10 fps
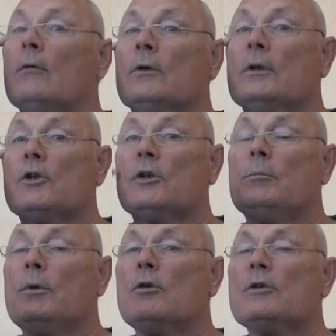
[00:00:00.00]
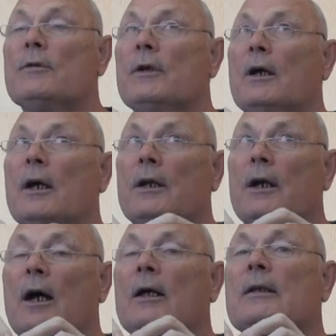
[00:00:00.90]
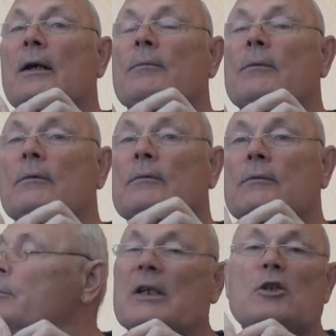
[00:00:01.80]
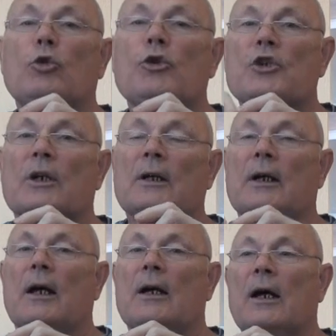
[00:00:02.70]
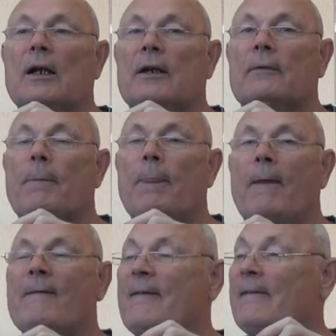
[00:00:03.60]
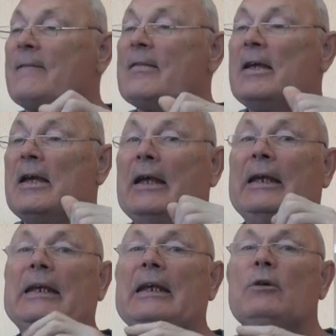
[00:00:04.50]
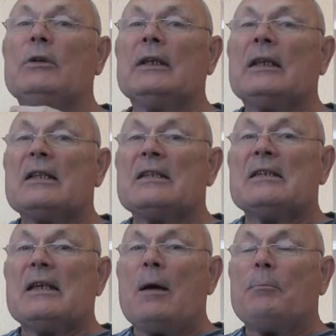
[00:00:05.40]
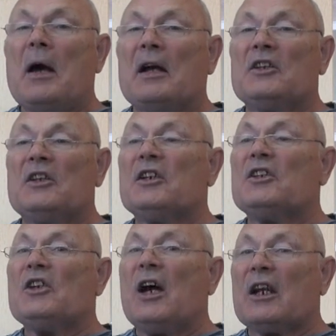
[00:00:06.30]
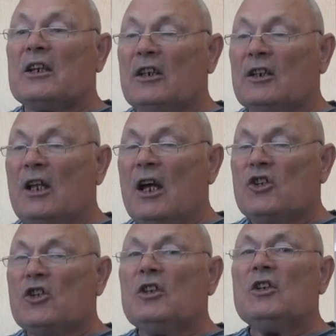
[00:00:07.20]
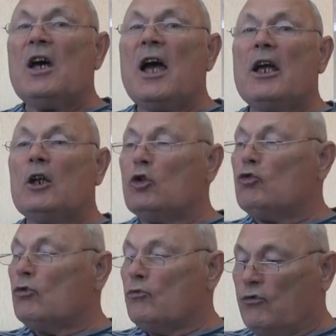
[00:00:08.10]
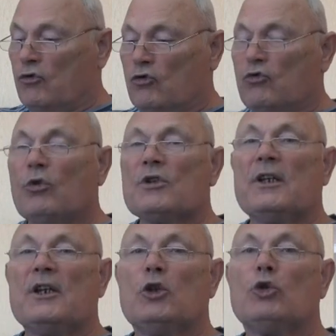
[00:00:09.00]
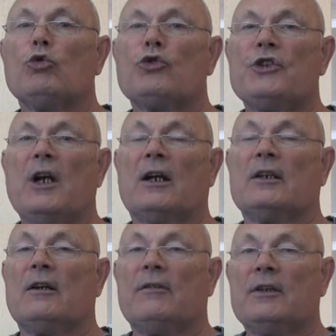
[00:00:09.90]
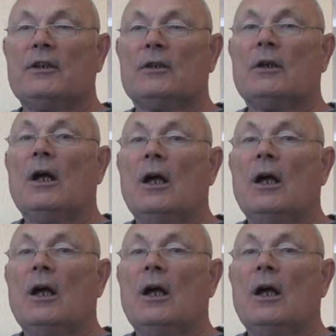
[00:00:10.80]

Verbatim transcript: Вот даже не березовой коры, а там э, прослоечка такая коры. Вот. И вот этот запах дегтярный начинает тут все, знаете, душняк наводить.